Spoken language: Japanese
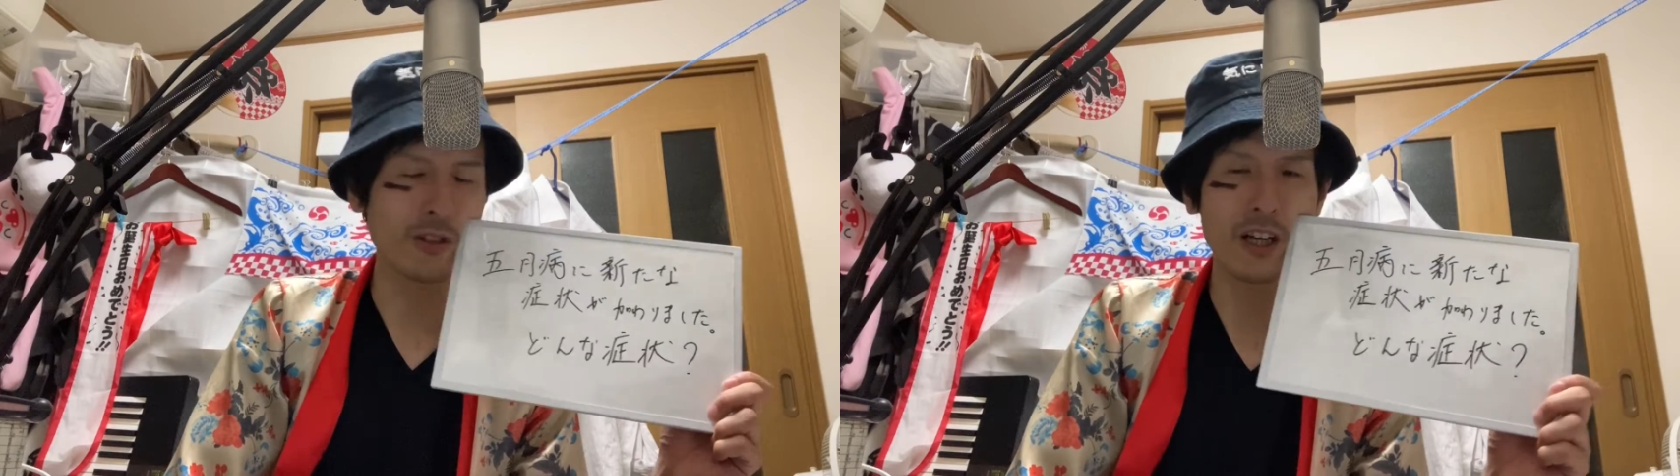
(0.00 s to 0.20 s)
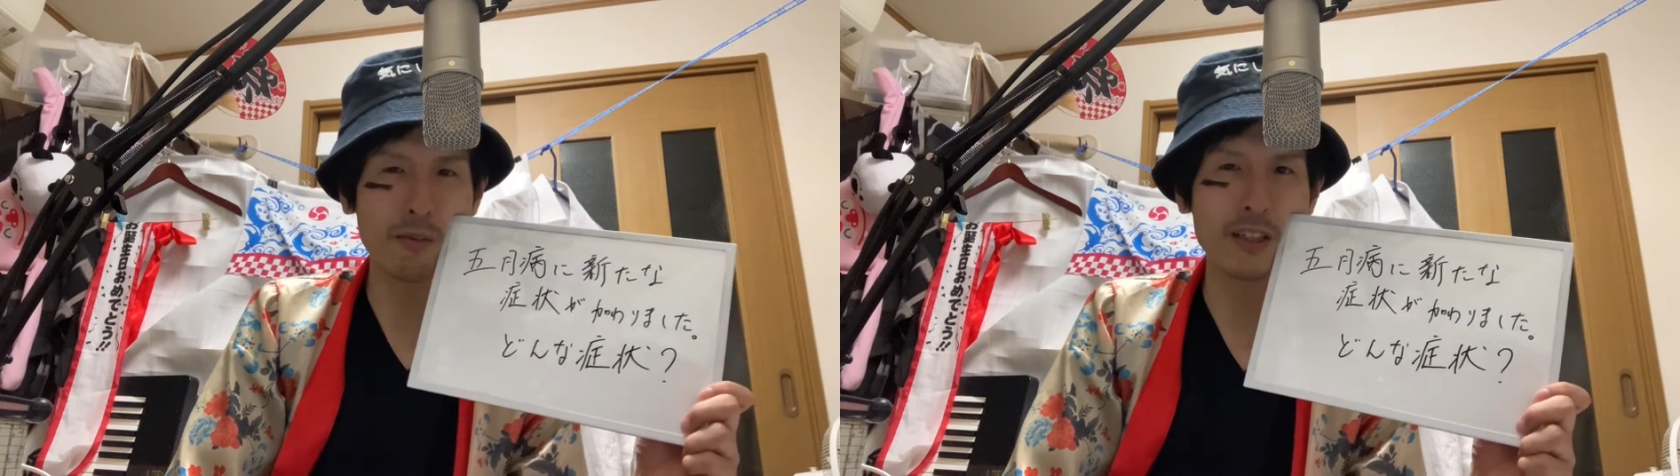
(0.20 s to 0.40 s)

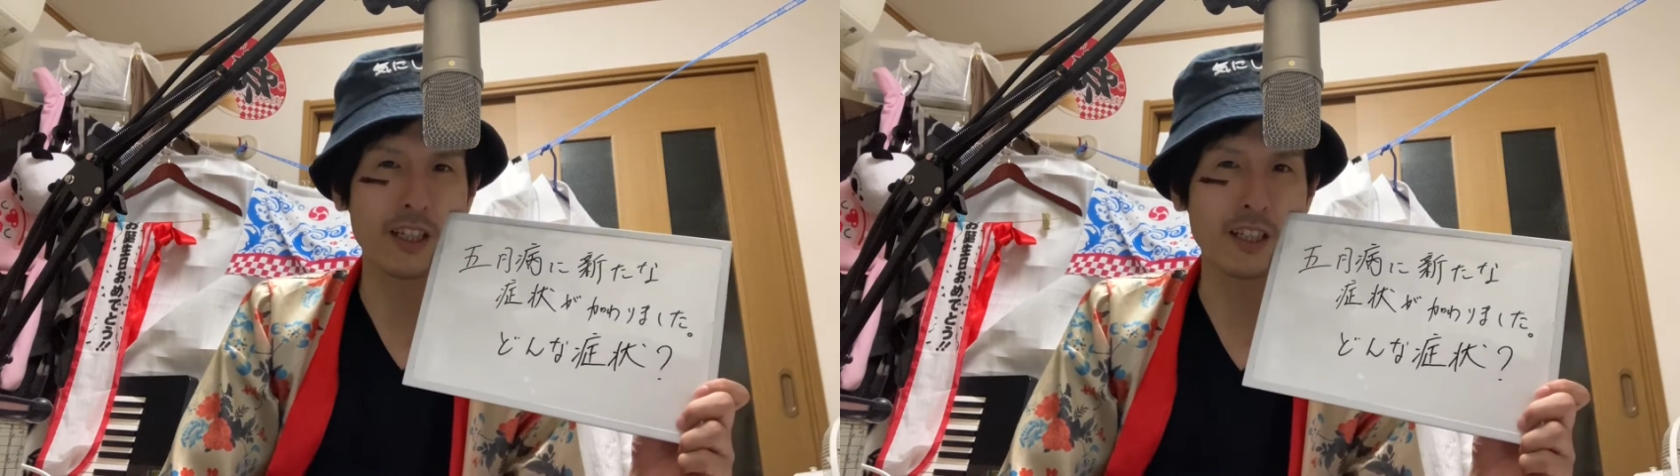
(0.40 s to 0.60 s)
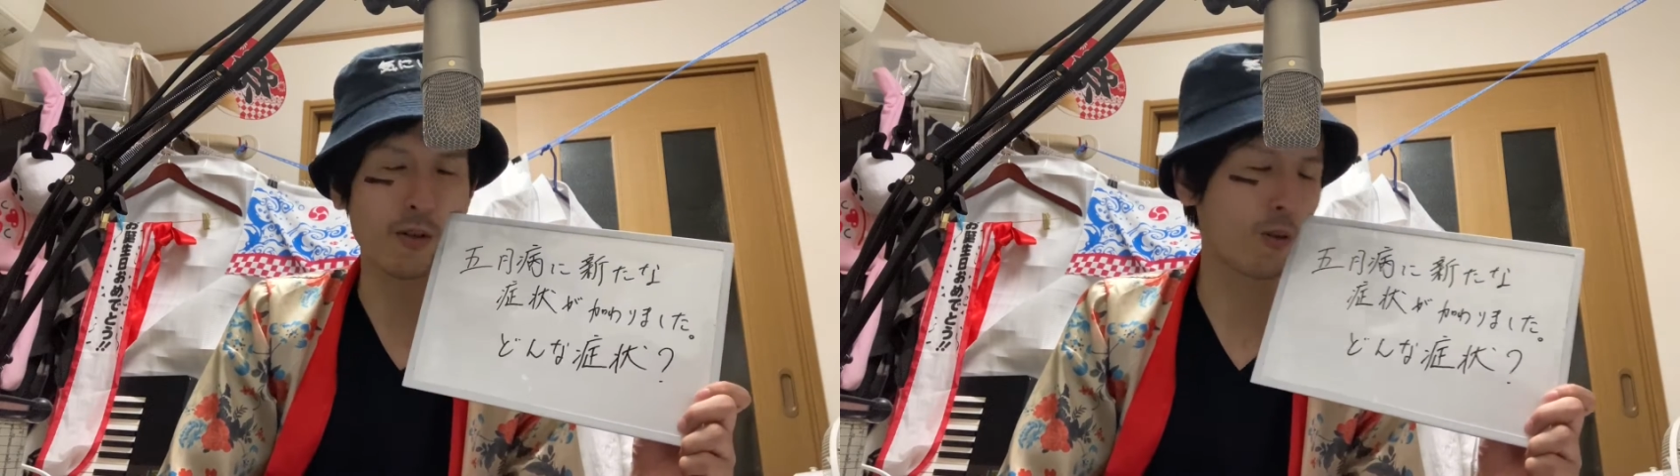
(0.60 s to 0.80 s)
それがまあ、
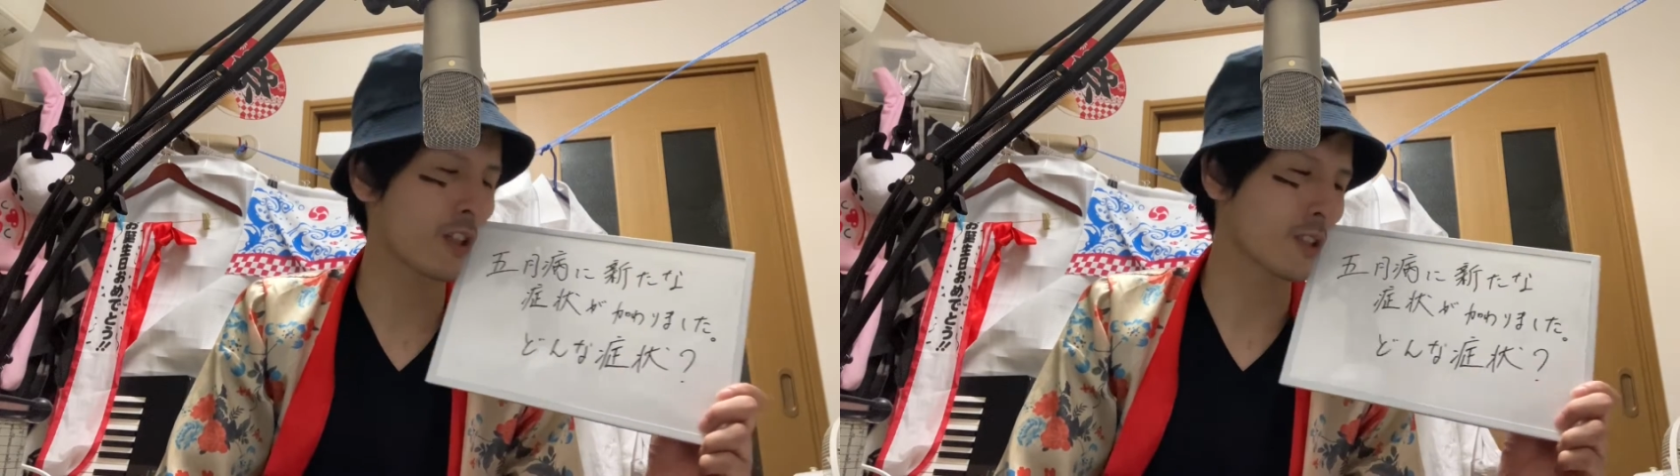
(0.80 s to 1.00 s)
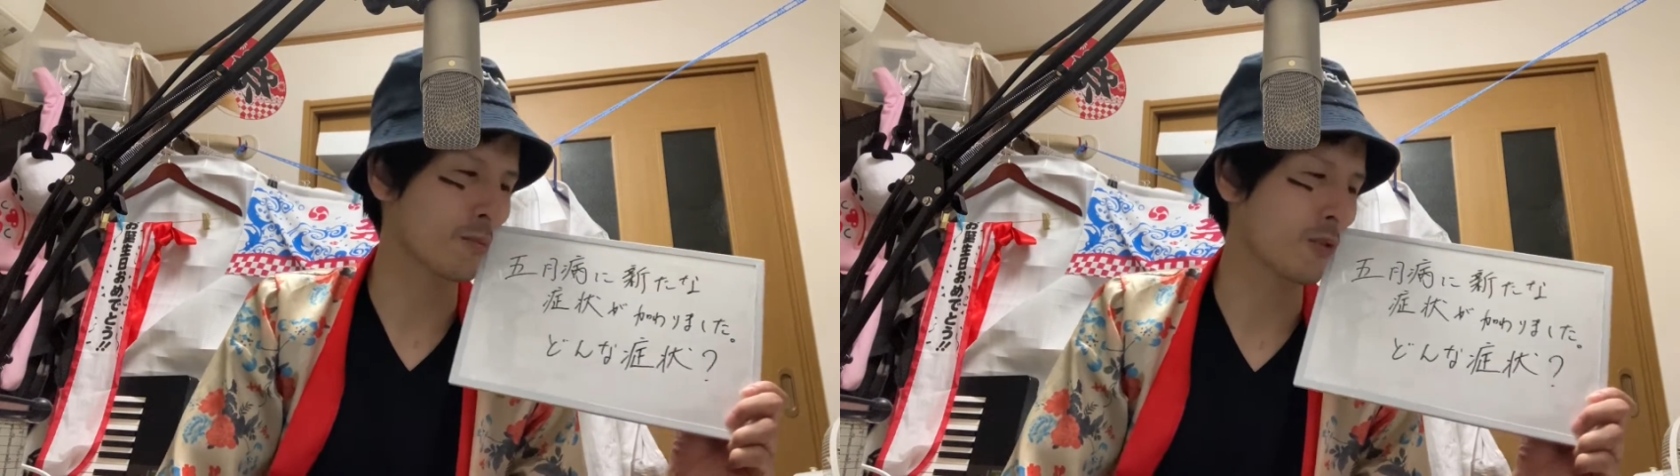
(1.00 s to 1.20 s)
大体5
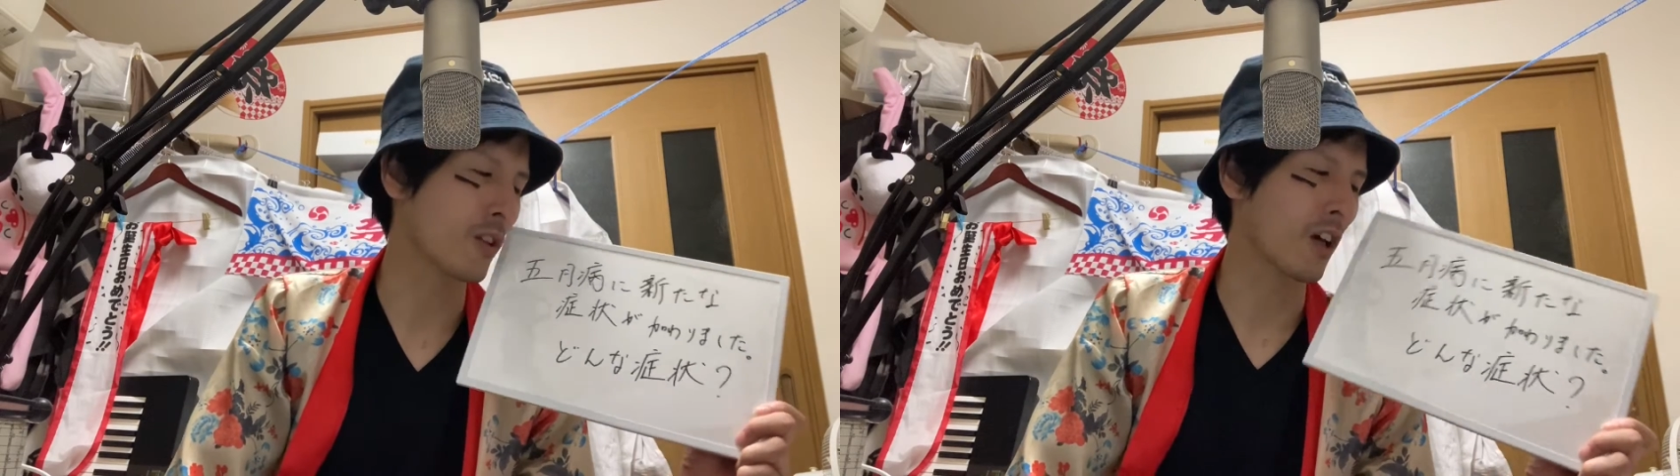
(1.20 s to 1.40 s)
月病